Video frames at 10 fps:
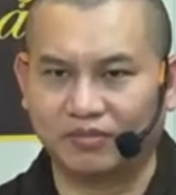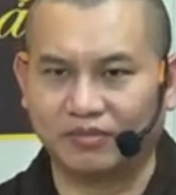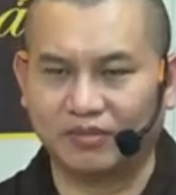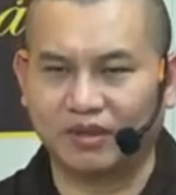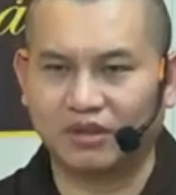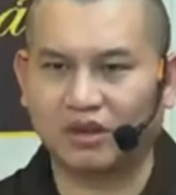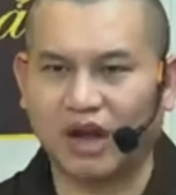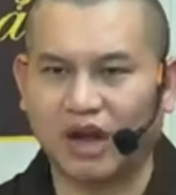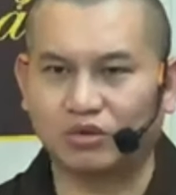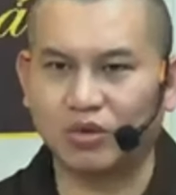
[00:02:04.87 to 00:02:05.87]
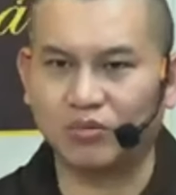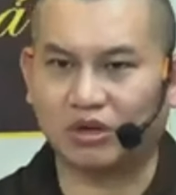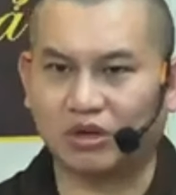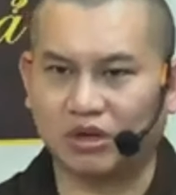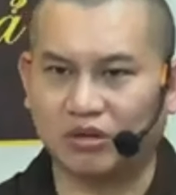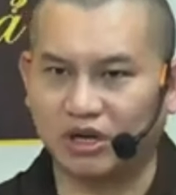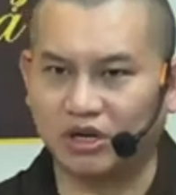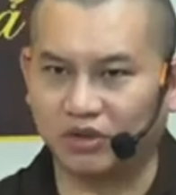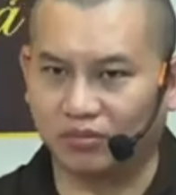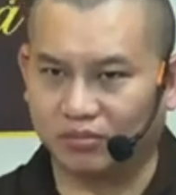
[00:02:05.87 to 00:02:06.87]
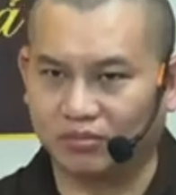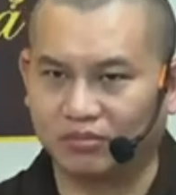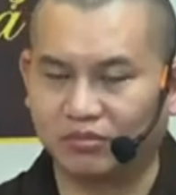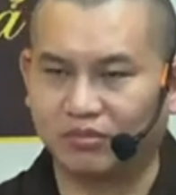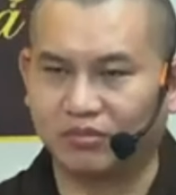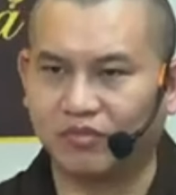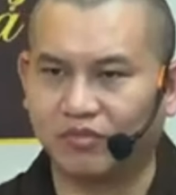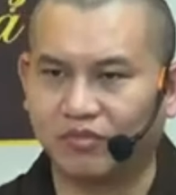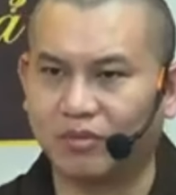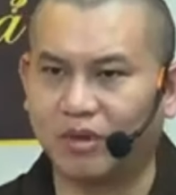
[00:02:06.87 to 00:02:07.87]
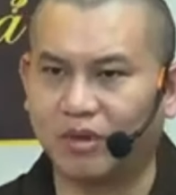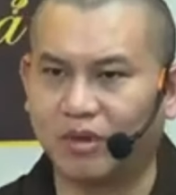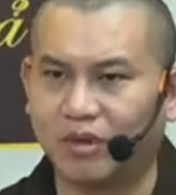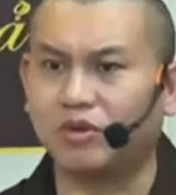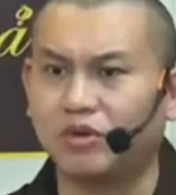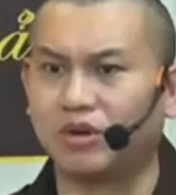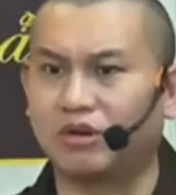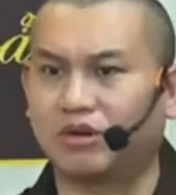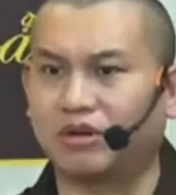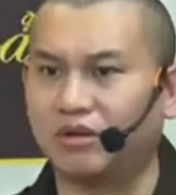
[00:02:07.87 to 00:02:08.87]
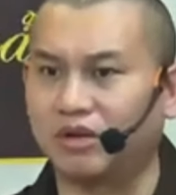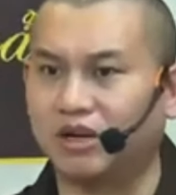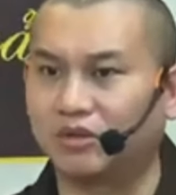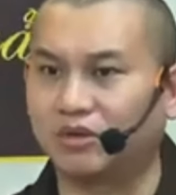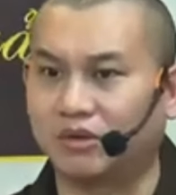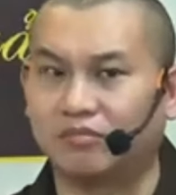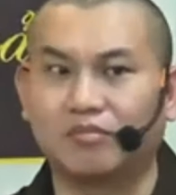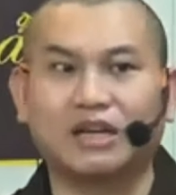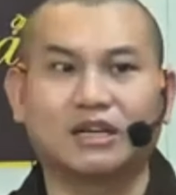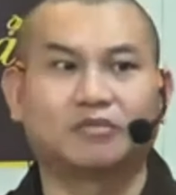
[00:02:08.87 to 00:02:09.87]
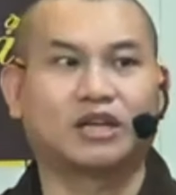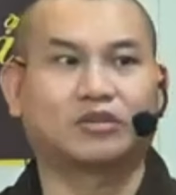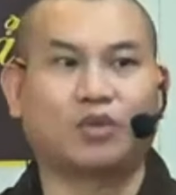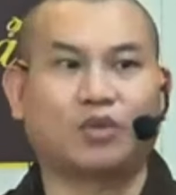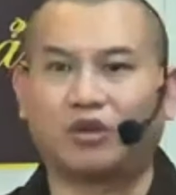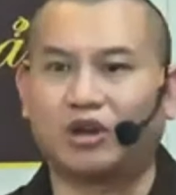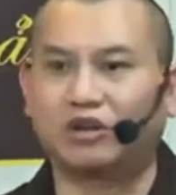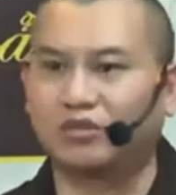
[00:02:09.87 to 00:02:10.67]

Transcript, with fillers: nên ca nào giúp con không đưa lên zoom nếu là ca nào giúp con đủ điều kiện đó mà đưa lên zoom mất niềm tin toàn bộ đại chúng